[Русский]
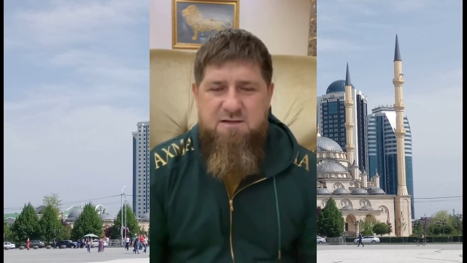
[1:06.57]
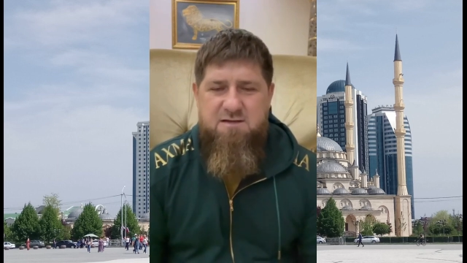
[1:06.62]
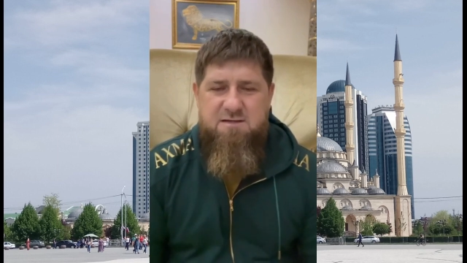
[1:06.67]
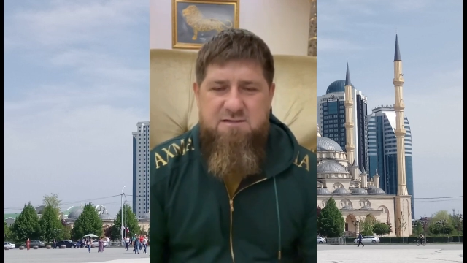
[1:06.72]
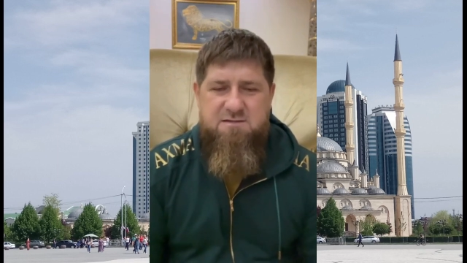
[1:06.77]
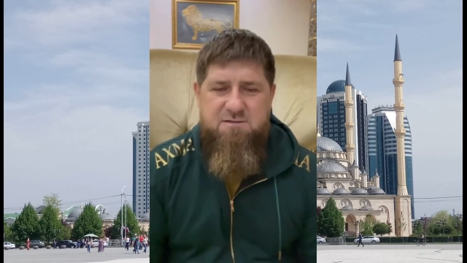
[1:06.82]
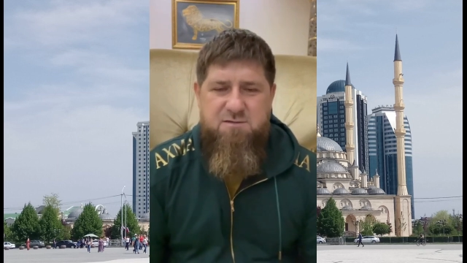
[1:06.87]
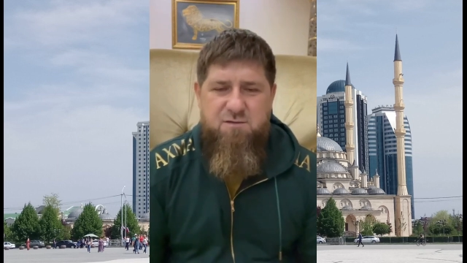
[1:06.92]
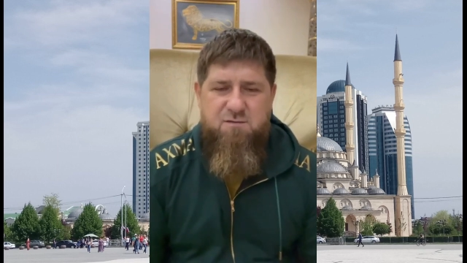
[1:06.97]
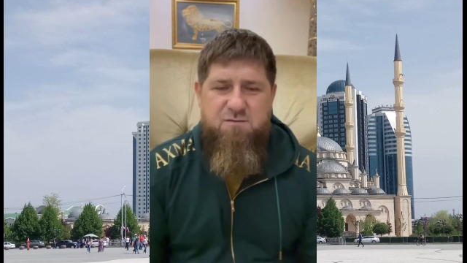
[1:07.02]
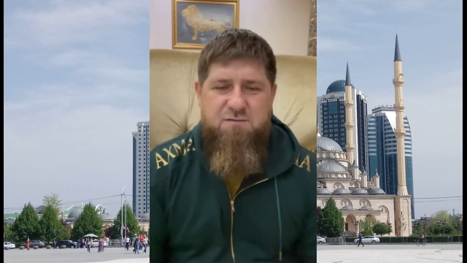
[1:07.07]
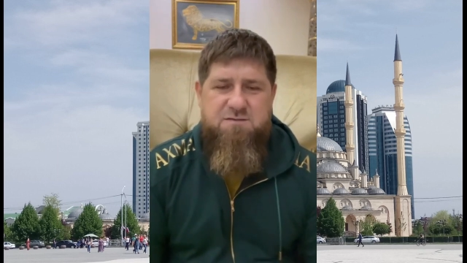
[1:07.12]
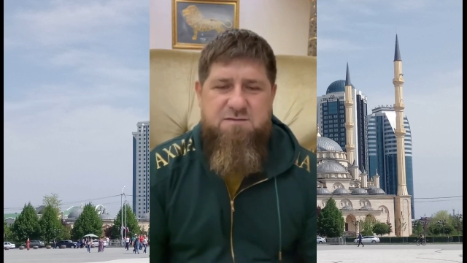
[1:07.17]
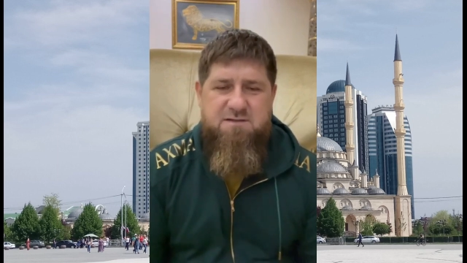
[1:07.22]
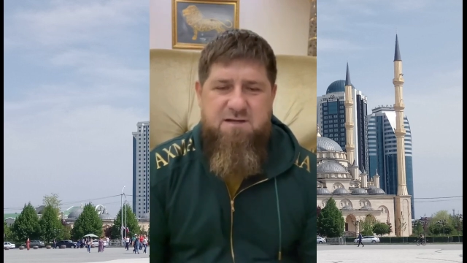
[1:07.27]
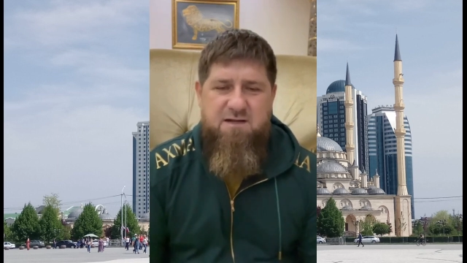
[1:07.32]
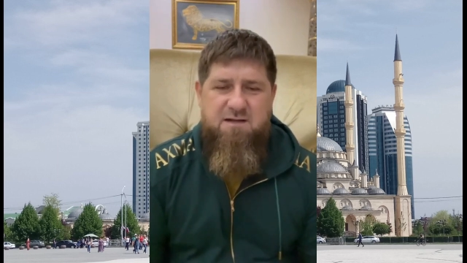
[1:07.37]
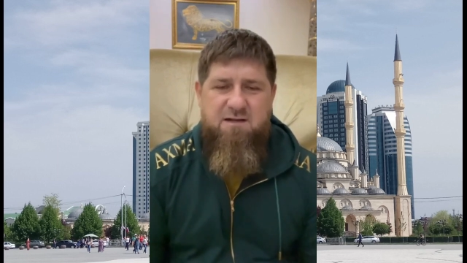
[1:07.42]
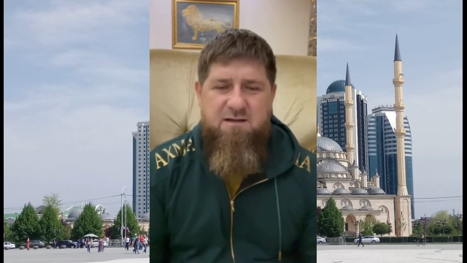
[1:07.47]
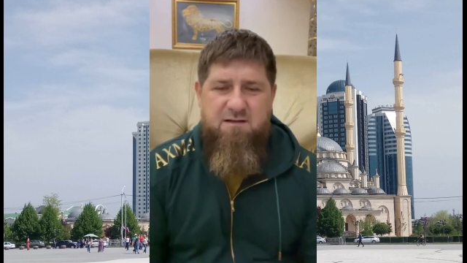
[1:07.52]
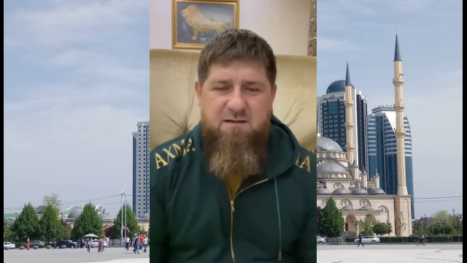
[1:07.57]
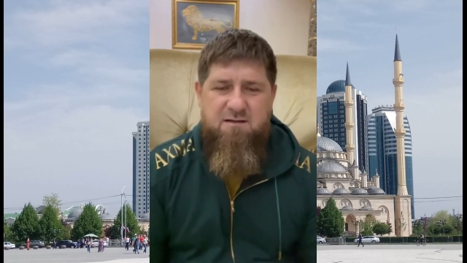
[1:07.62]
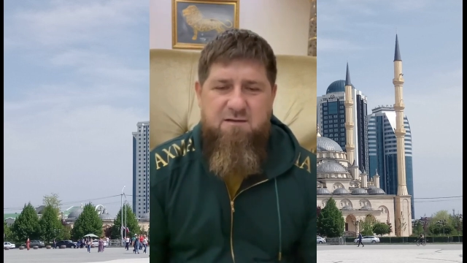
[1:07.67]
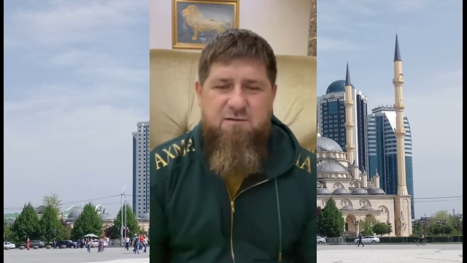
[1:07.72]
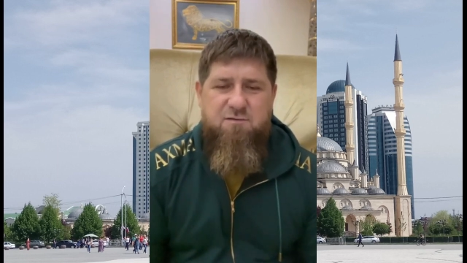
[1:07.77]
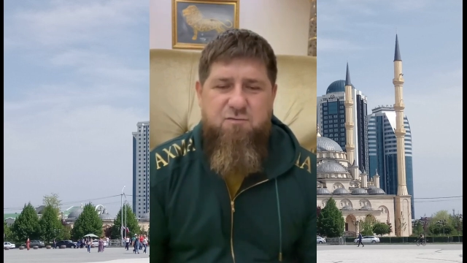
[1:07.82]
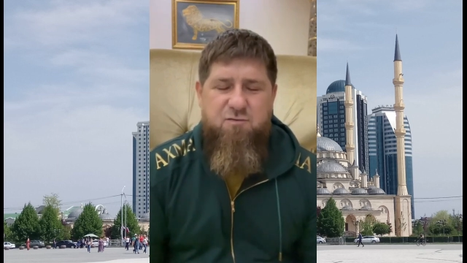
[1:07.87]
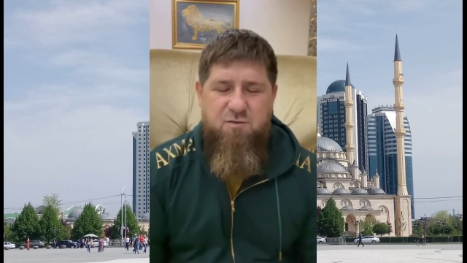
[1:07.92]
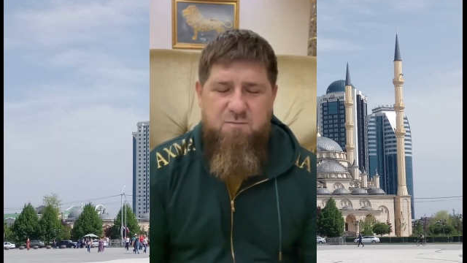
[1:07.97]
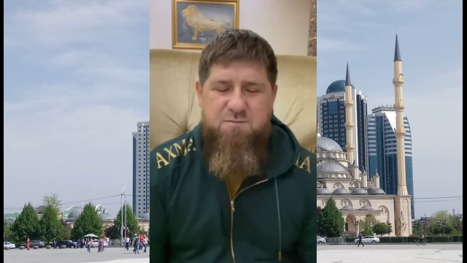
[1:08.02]
Азов сталь
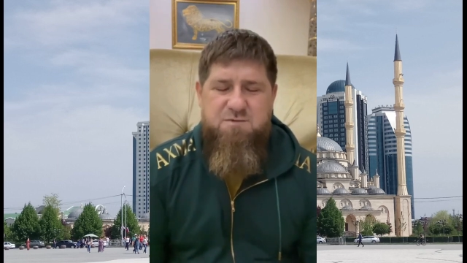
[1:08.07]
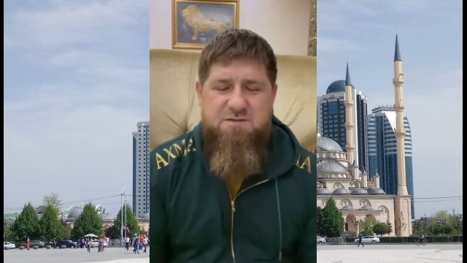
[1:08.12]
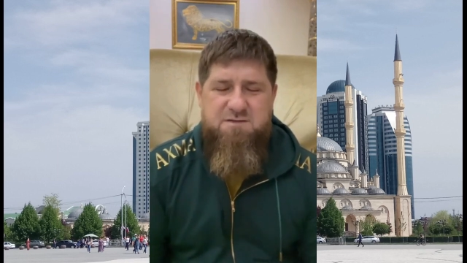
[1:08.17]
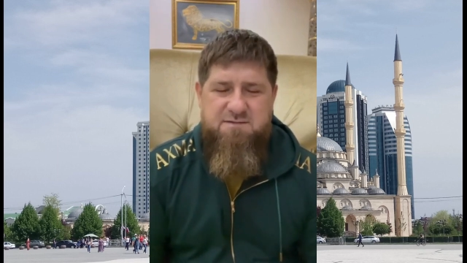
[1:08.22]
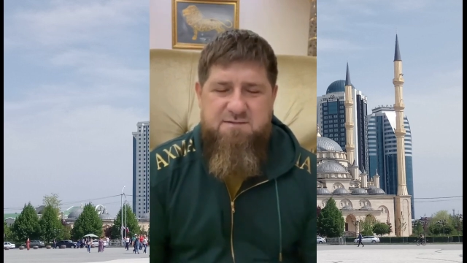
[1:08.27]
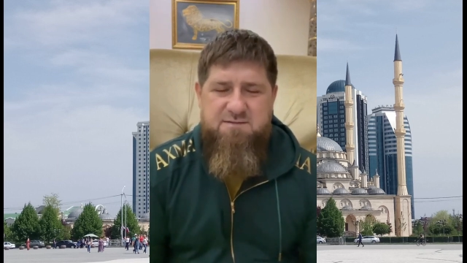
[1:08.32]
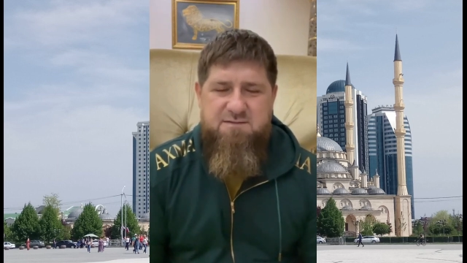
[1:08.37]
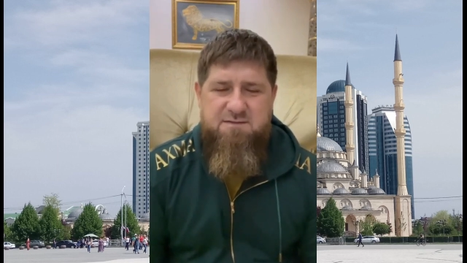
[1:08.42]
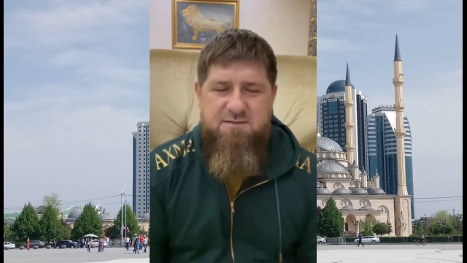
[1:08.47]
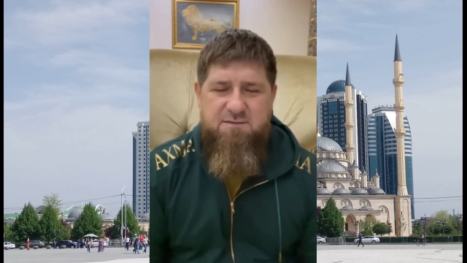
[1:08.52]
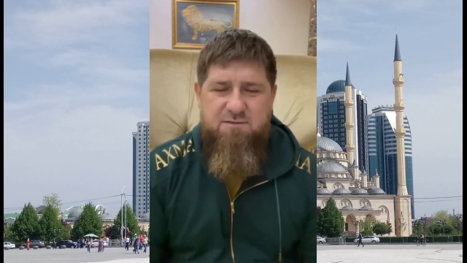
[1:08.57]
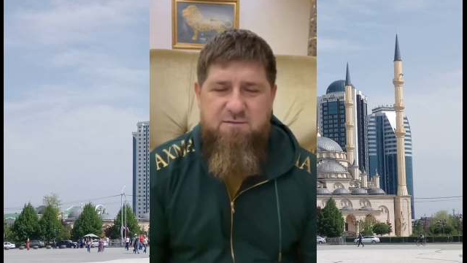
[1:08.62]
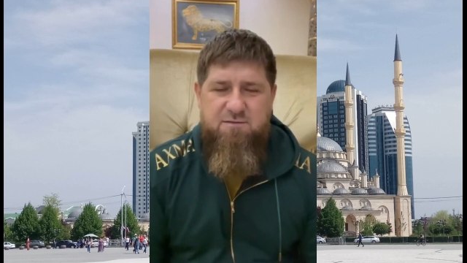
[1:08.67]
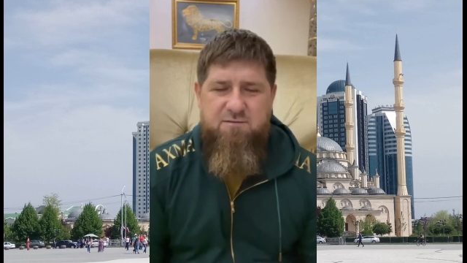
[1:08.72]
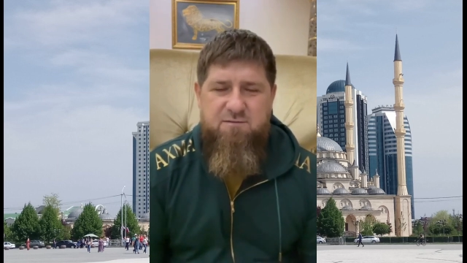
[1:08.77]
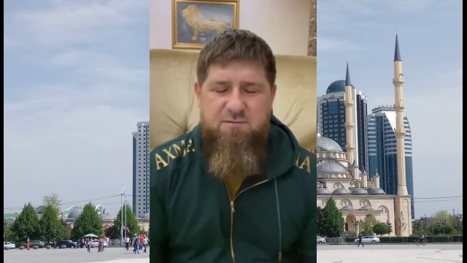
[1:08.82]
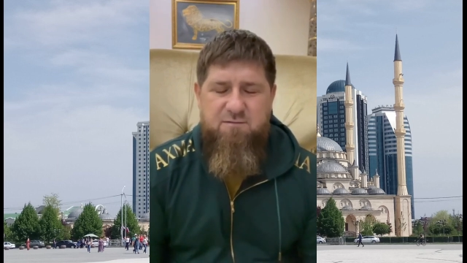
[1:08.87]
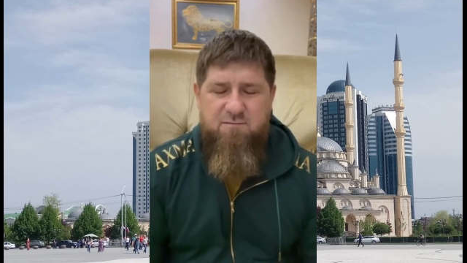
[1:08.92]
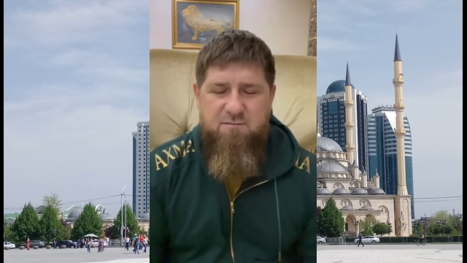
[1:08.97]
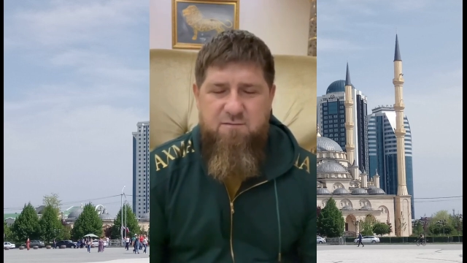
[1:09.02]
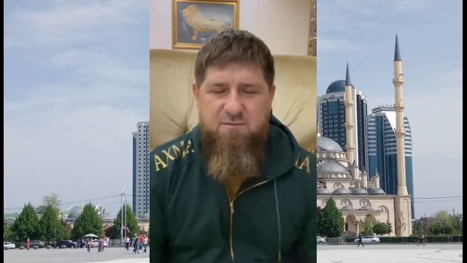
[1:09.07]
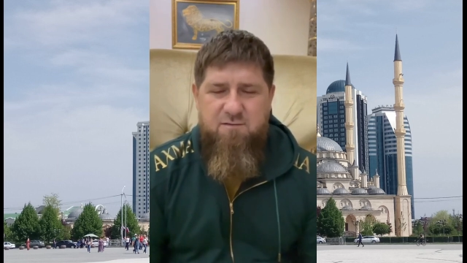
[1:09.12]
в том числе да он.